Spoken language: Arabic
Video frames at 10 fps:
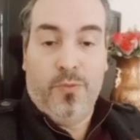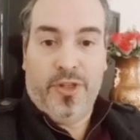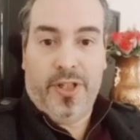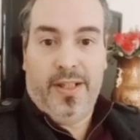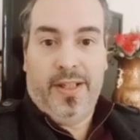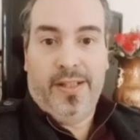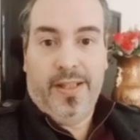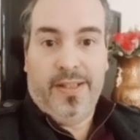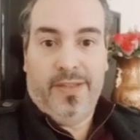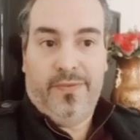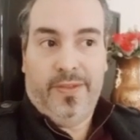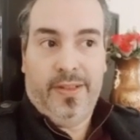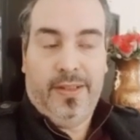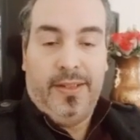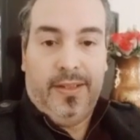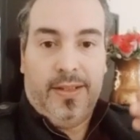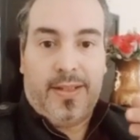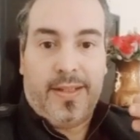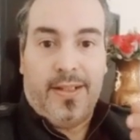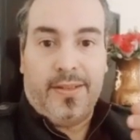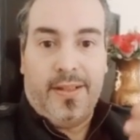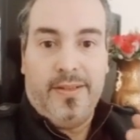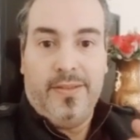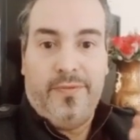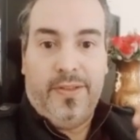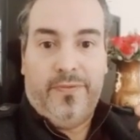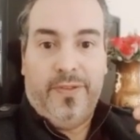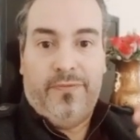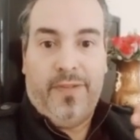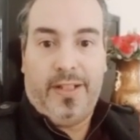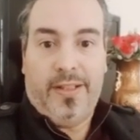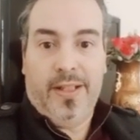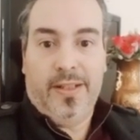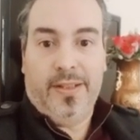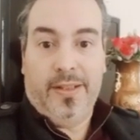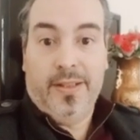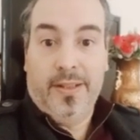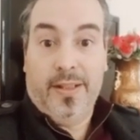وجهها يعني في السرطان في في الفك يعني